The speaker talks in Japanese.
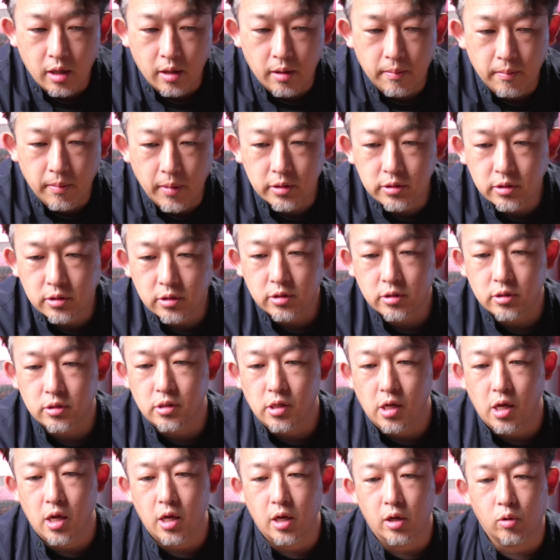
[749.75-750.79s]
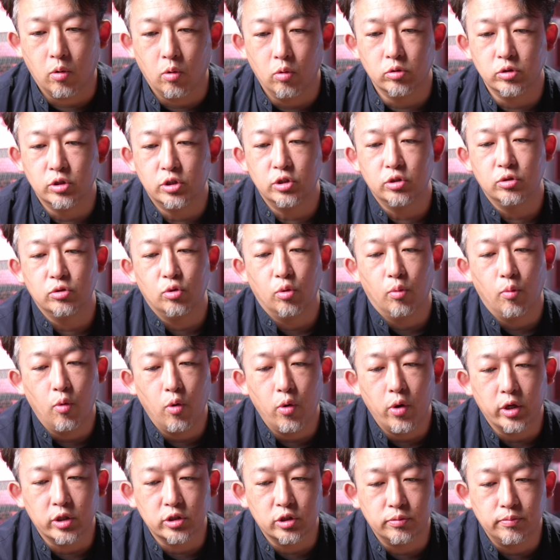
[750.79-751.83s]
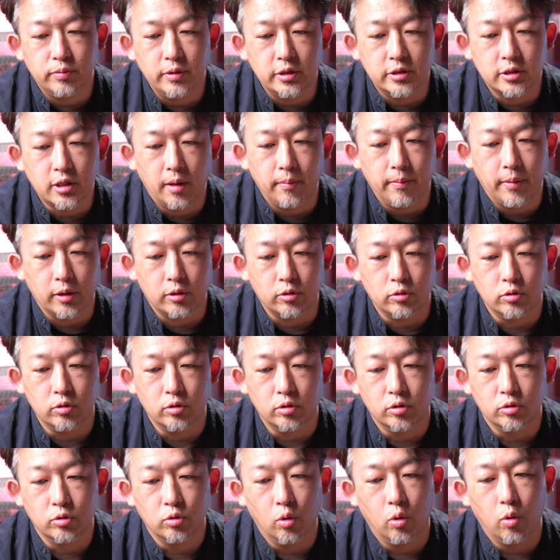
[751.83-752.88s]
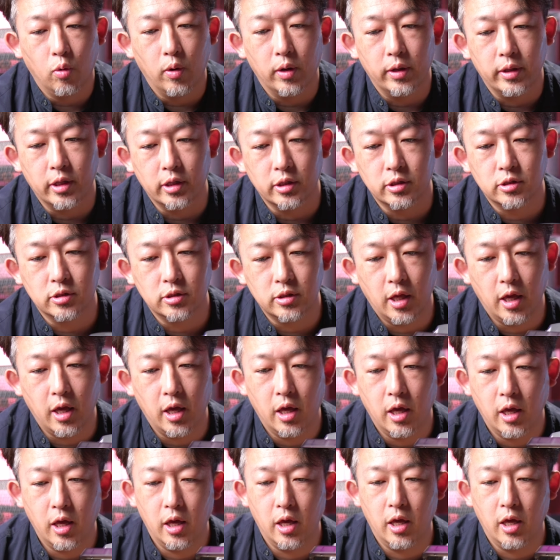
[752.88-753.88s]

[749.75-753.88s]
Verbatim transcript: まず、このZHIYUNのモーラス B300 の方はですね、